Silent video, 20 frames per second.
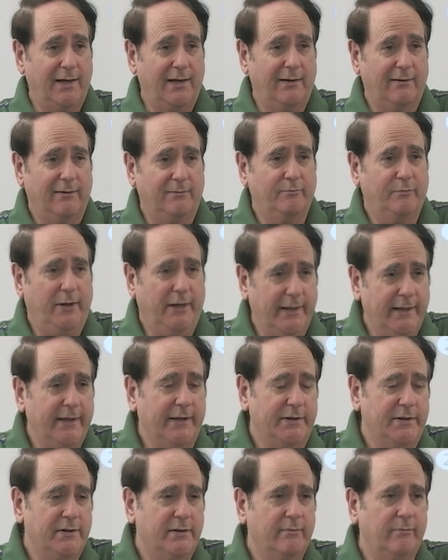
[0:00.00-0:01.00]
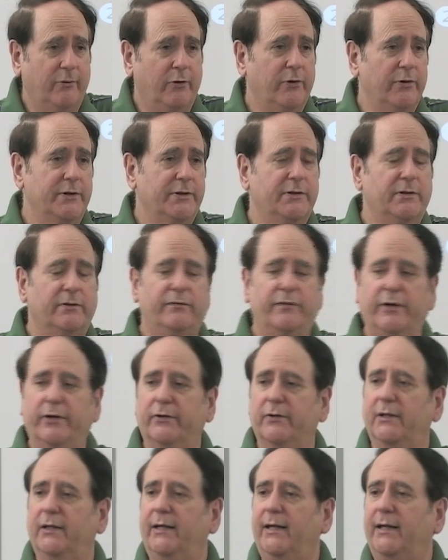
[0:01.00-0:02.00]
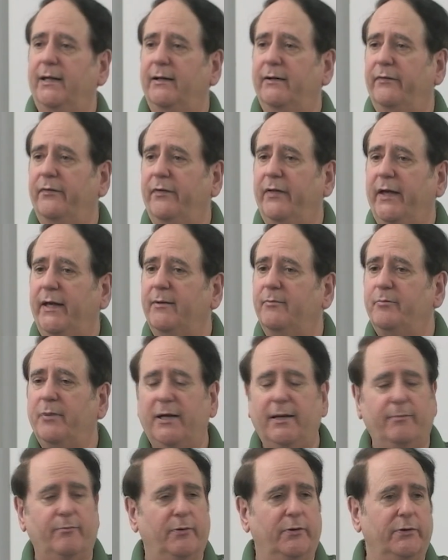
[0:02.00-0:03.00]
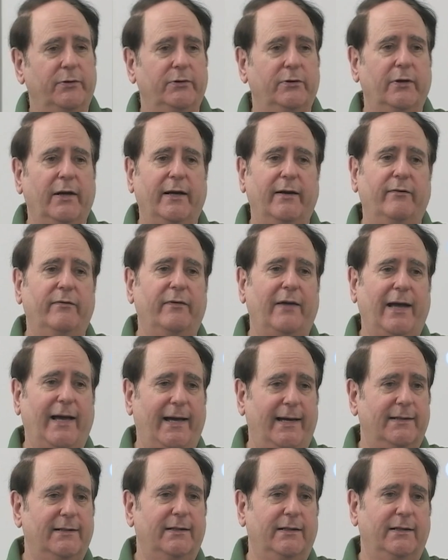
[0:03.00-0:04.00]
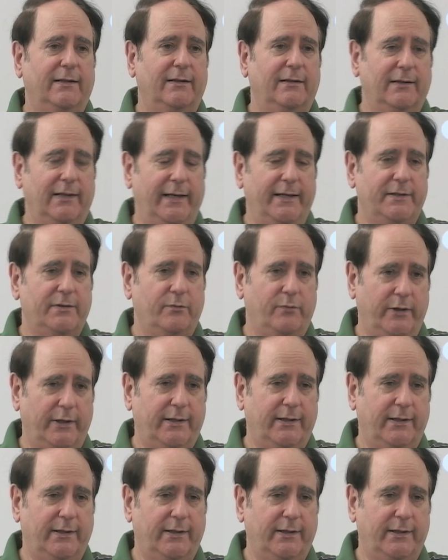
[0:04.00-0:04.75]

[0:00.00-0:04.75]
些行为没有那么邪恶的人受到更严厉的惩